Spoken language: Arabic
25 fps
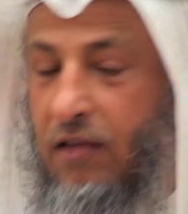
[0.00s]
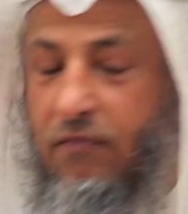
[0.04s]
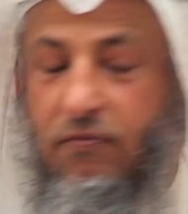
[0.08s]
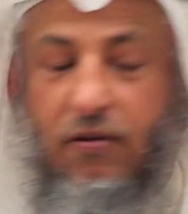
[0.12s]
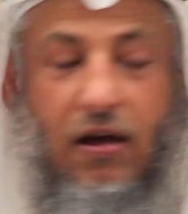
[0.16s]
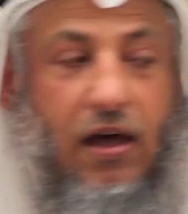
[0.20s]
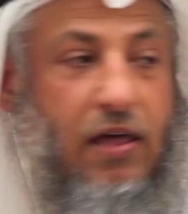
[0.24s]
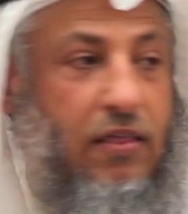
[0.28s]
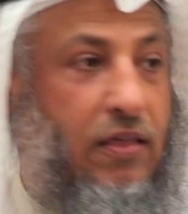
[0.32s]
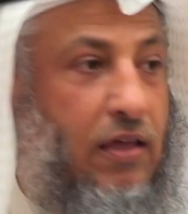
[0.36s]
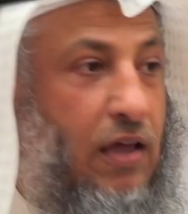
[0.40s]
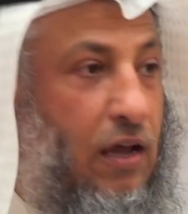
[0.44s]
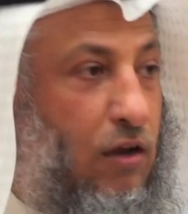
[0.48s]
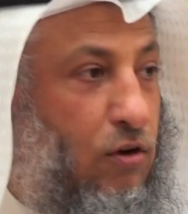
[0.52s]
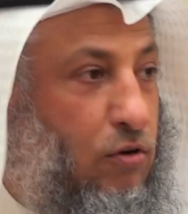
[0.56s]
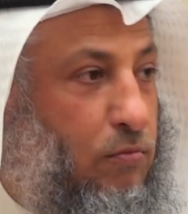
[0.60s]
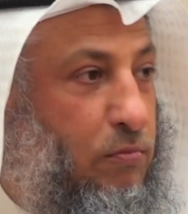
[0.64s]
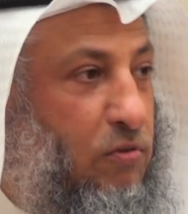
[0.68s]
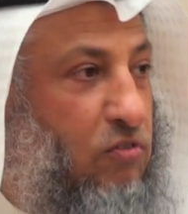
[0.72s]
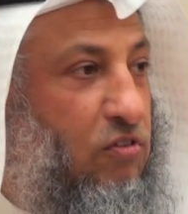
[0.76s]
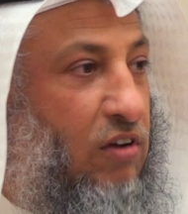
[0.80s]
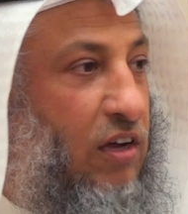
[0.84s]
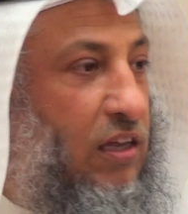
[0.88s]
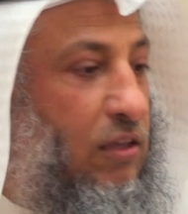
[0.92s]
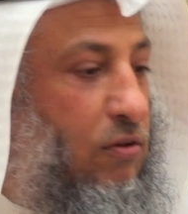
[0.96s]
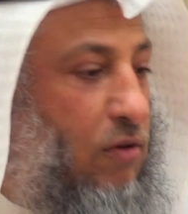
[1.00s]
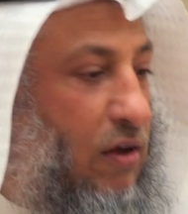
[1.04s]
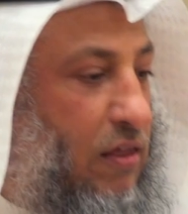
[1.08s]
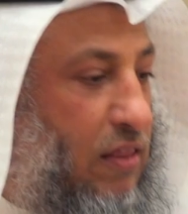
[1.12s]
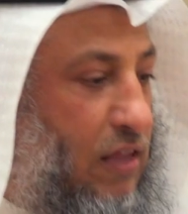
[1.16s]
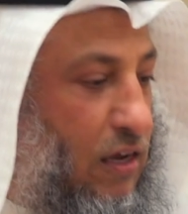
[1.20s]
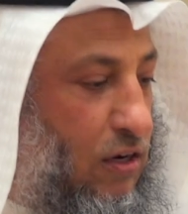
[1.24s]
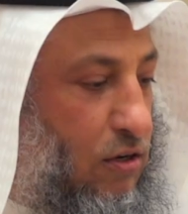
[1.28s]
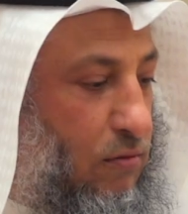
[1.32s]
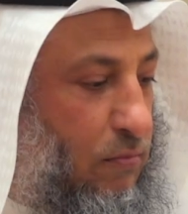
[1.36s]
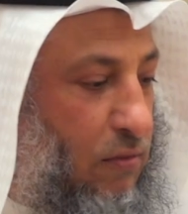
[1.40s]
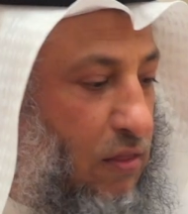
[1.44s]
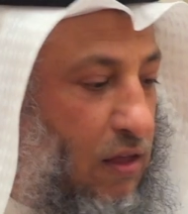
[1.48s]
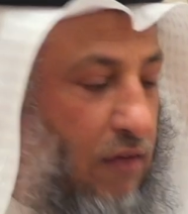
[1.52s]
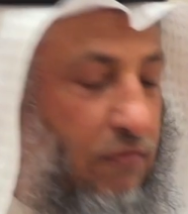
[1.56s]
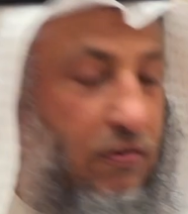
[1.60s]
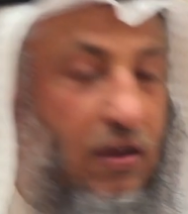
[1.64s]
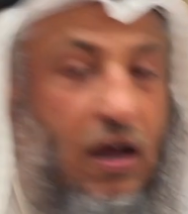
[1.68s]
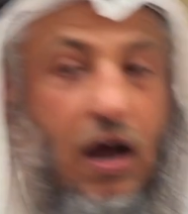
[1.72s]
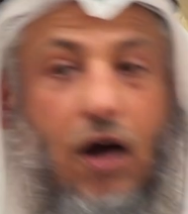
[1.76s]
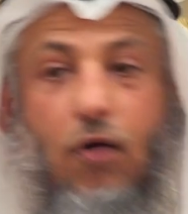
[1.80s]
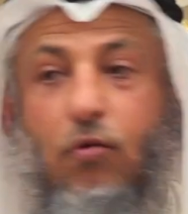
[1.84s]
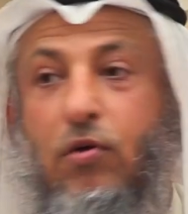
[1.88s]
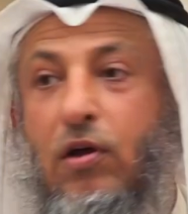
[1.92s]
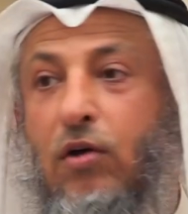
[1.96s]
فهذا يحكم بصحته وهذا يحكم
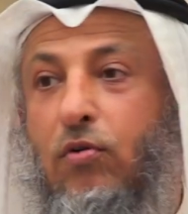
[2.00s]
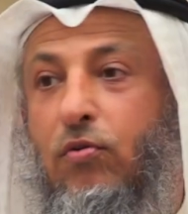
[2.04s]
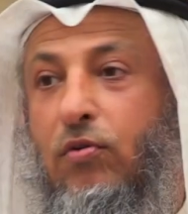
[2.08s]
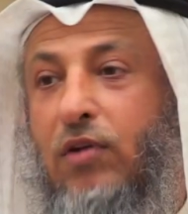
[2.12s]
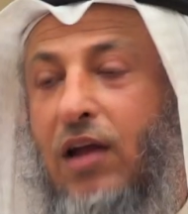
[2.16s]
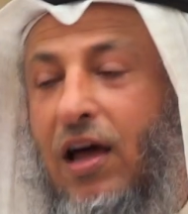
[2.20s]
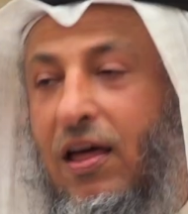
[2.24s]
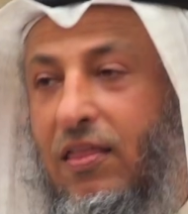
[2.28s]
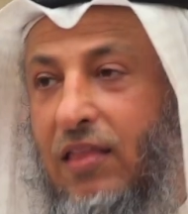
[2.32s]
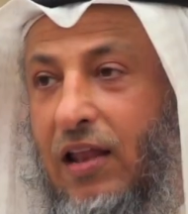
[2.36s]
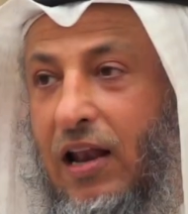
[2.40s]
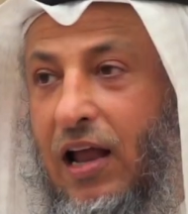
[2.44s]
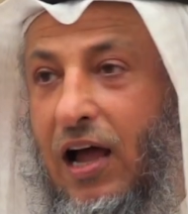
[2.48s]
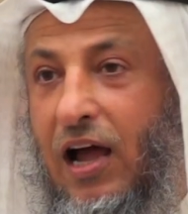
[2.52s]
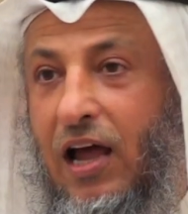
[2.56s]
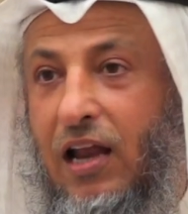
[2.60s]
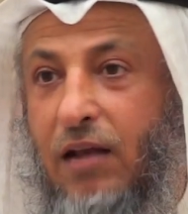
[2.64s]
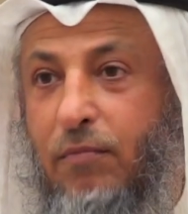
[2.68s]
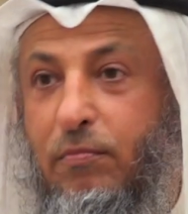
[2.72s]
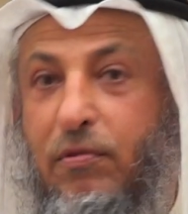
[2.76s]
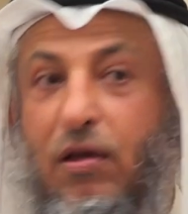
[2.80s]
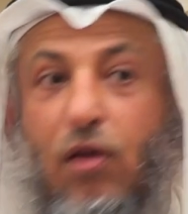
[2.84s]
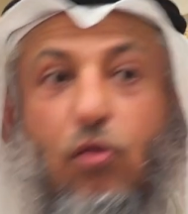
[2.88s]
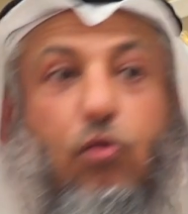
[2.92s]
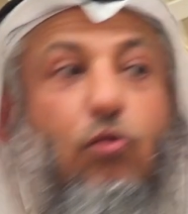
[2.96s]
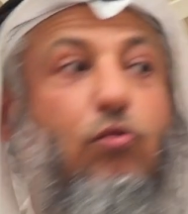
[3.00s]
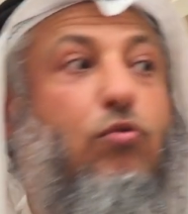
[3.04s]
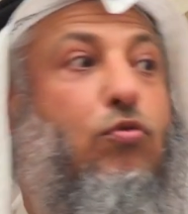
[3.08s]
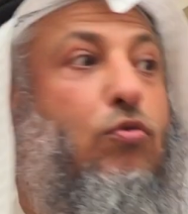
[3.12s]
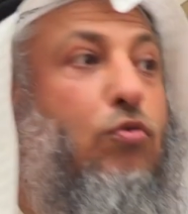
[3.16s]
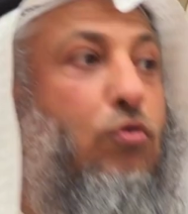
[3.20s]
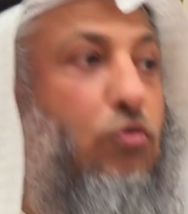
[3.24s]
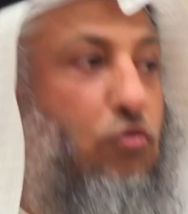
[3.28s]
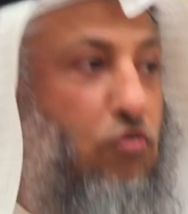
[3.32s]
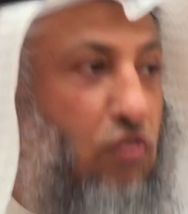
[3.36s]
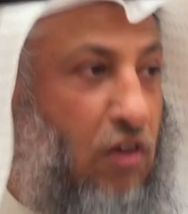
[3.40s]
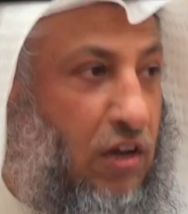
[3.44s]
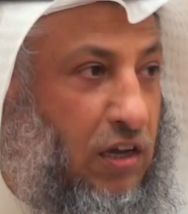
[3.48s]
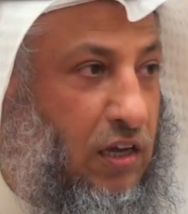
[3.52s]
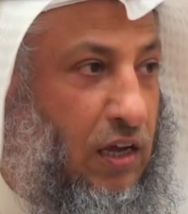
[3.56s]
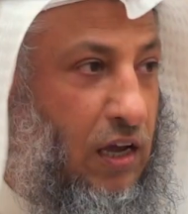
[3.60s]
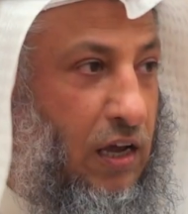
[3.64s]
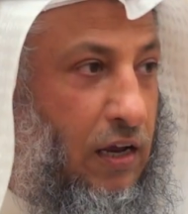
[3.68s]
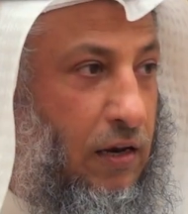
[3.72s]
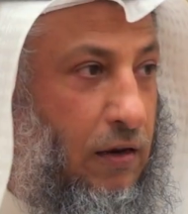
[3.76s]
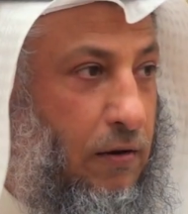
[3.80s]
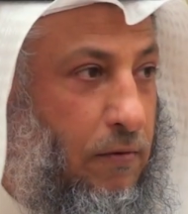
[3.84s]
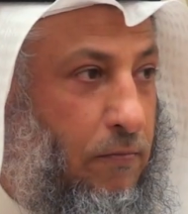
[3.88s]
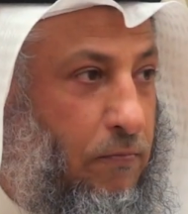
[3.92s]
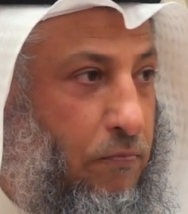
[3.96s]
بضعفه أو يكون هذا العالم يظنه
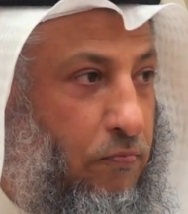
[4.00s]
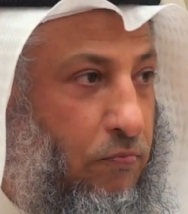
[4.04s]
صحيحا